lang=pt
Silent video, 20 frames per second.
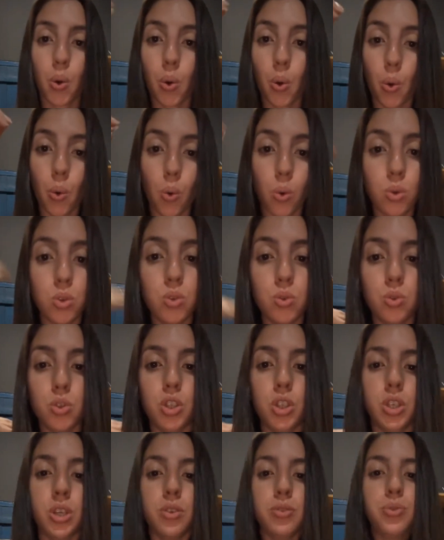Hoje o
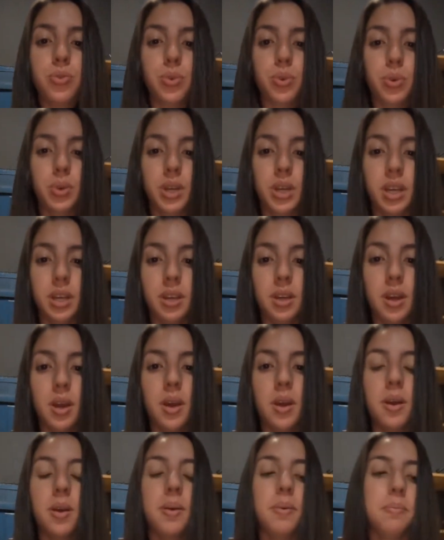dia foi
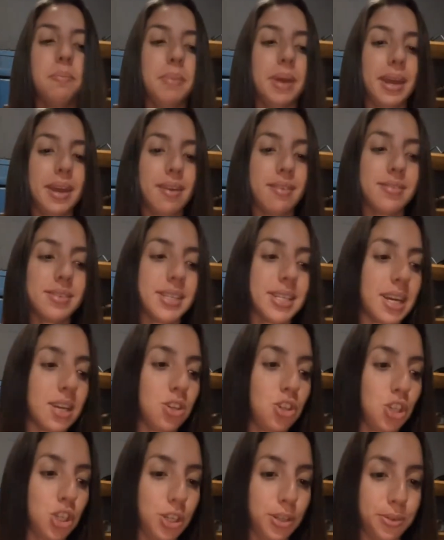bem
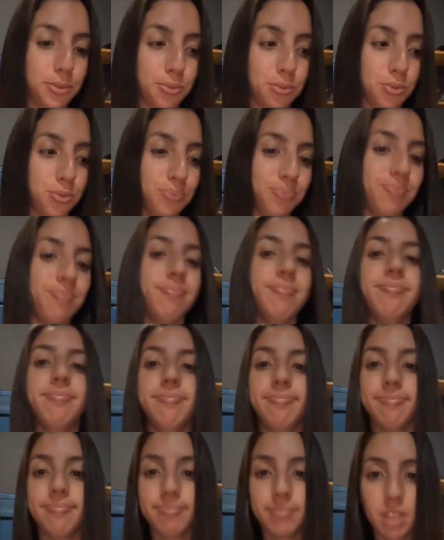cansativo.
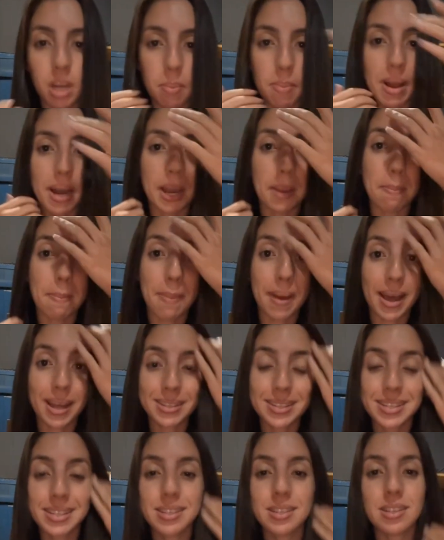Trabalhei
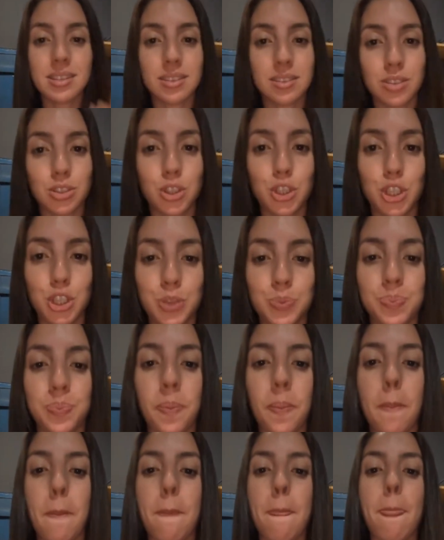bastante.
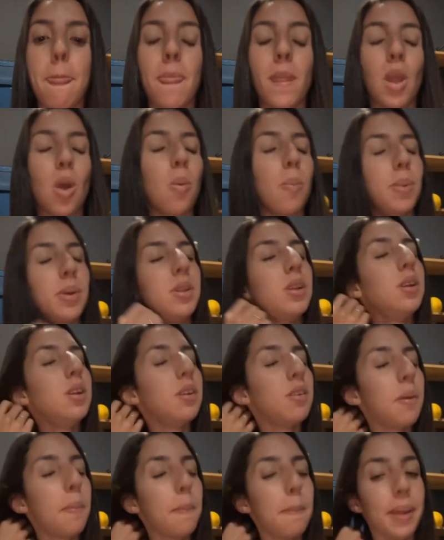O período
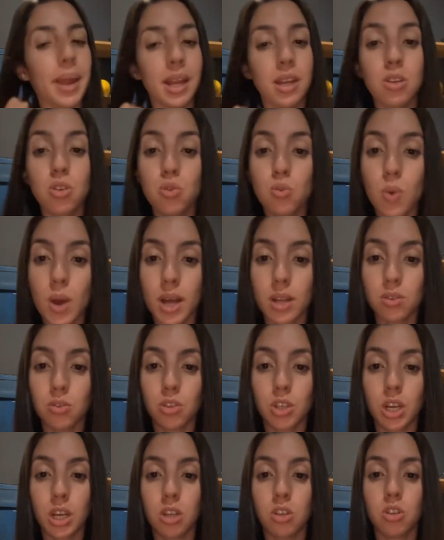tava bem enjoado,
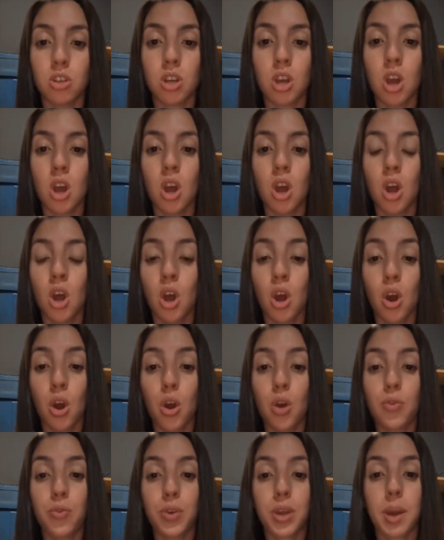gente.
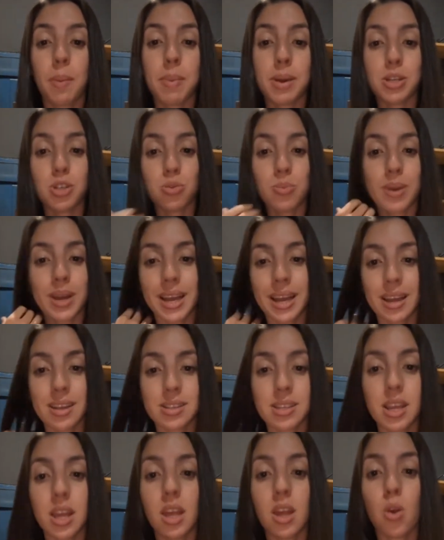Eu fui acabar de uma
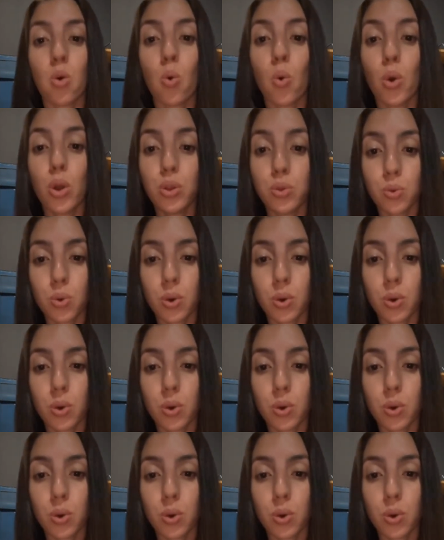casa, eram 8